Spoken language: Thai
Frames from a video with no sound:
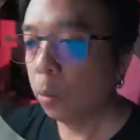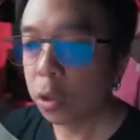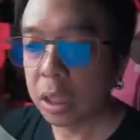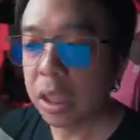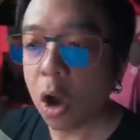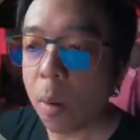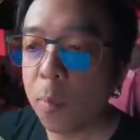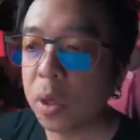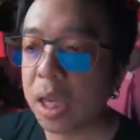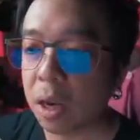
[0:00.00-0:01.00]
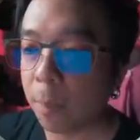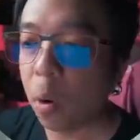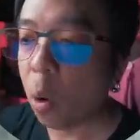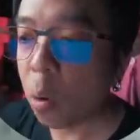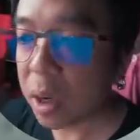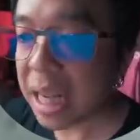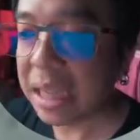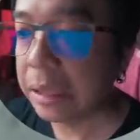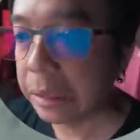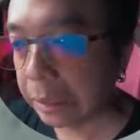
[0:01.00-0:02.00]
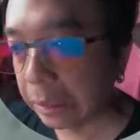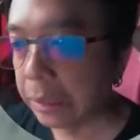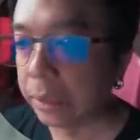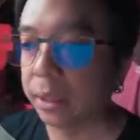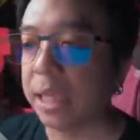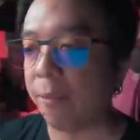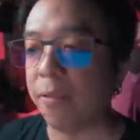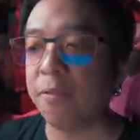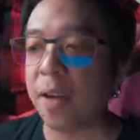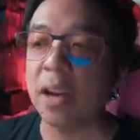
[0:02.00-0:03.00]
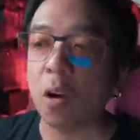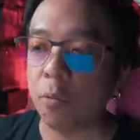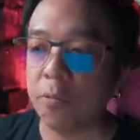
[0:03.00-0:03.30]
หรือข้อมูลเกี่ยวกับโครงเรื่องอื่นๆ แต่แฟนๆ ของ